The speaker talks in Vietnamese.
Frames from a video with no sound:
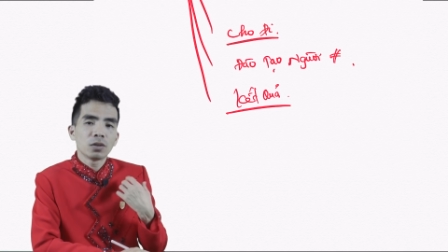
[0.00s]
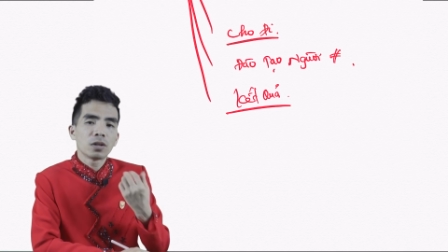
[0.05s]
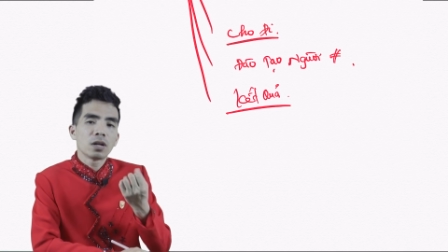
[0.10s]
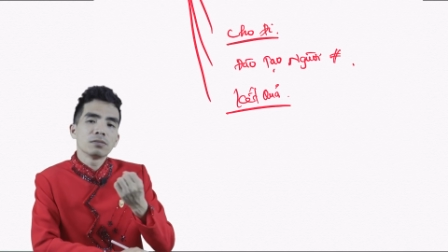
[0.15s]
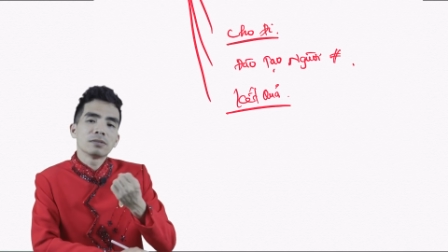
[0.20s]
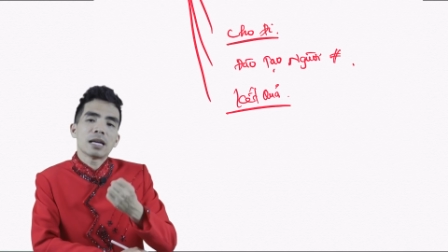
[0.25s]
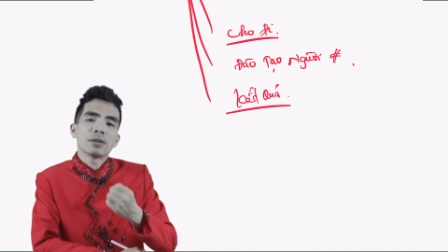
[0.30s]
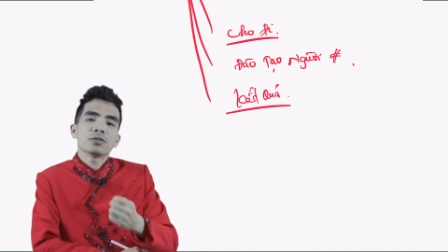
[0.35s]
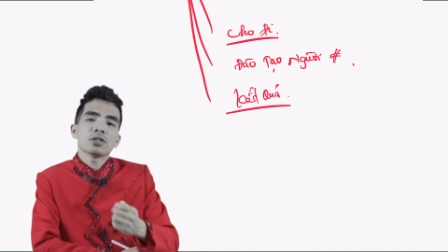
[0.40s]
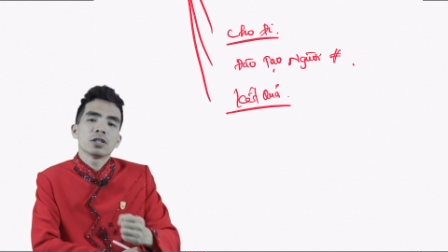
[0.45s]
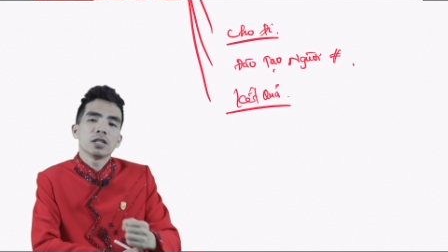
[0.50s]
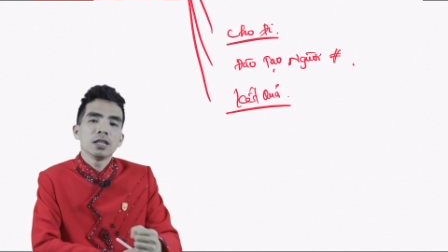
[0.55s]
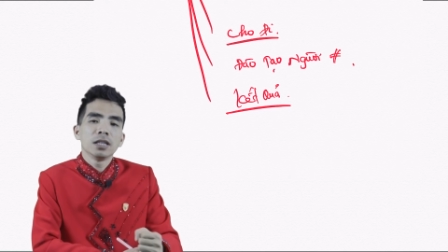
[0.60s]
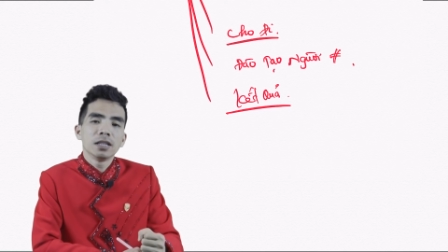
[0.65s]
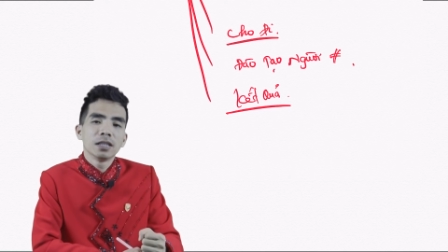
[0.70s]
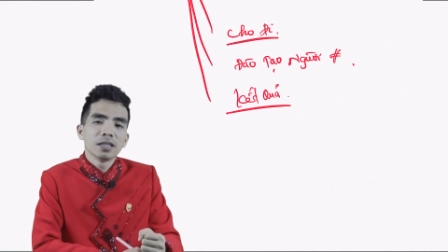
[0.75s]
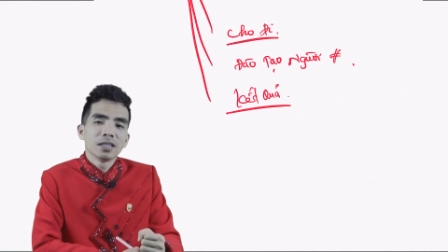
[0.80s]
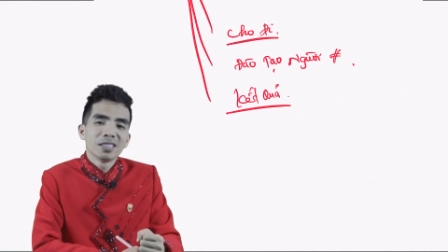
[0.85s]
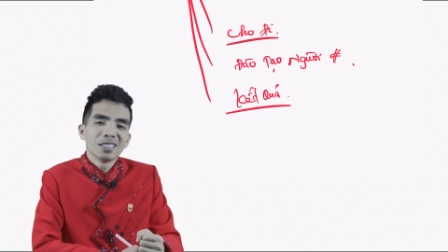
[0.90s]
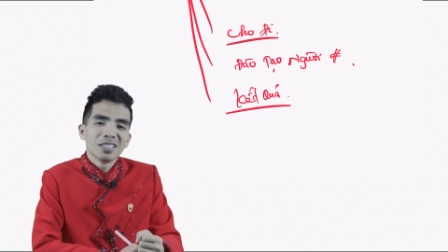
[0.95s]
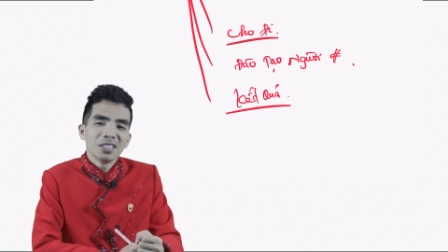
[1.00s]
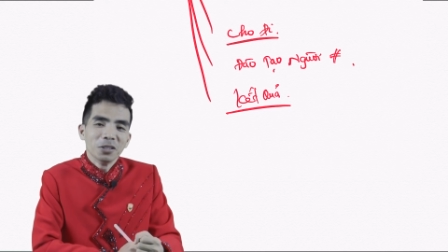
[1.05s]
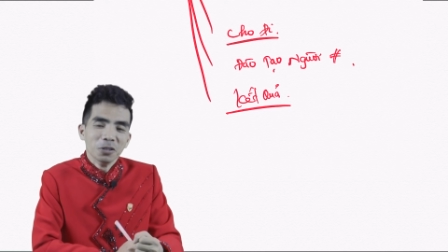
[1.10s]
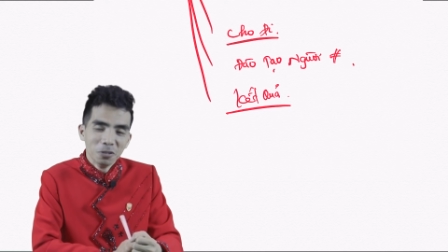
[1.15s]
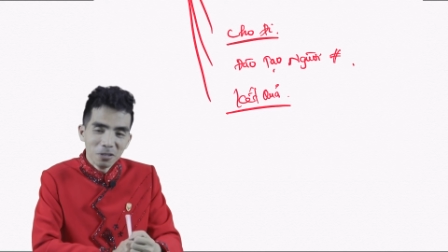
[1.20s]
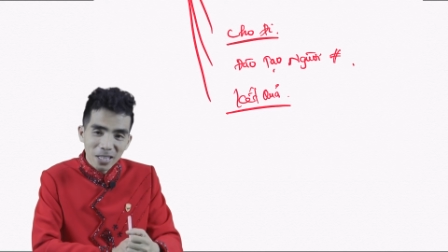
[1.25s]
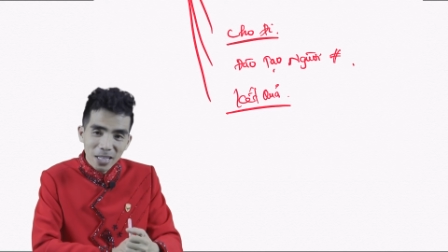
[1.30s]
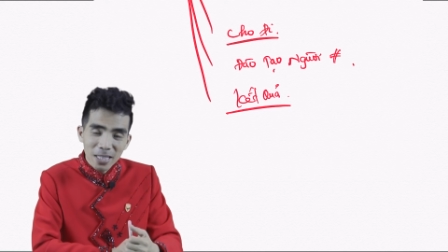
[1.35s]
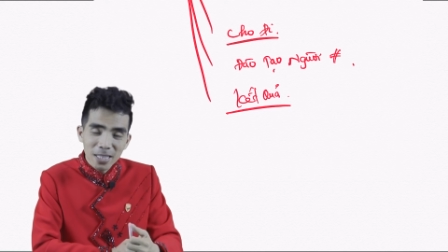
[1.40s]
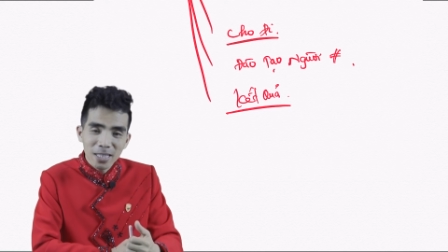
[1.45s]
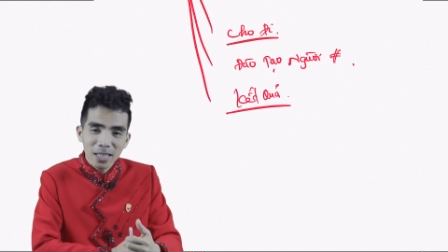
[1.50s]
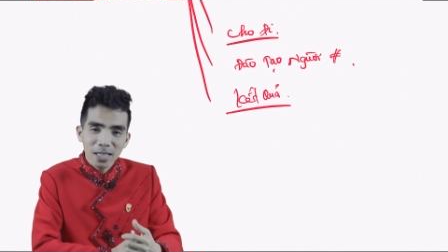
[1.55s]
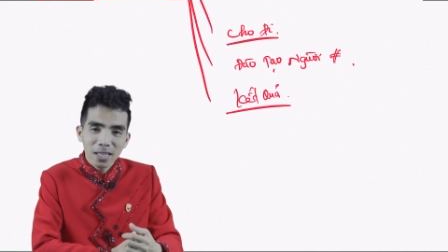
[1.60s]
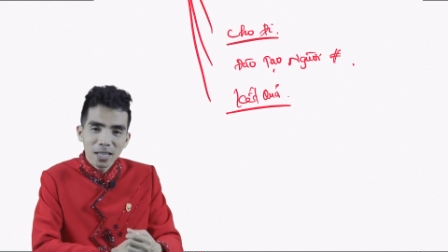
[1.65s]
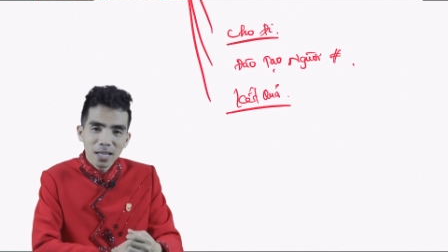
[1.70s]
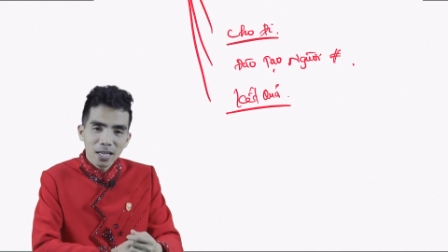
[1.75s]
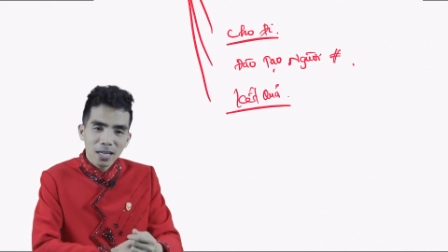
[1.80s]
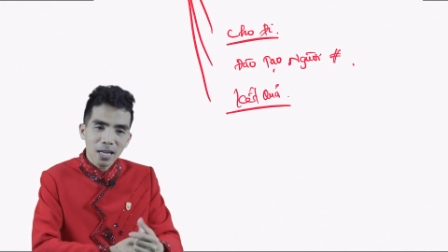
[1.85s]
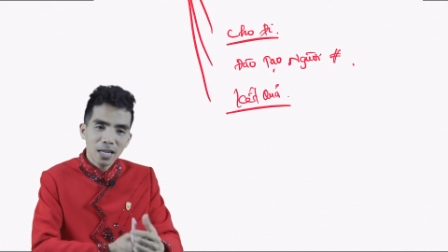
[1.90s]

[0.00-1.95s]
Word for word: tôi không dám cho đi Đúng các anh chị,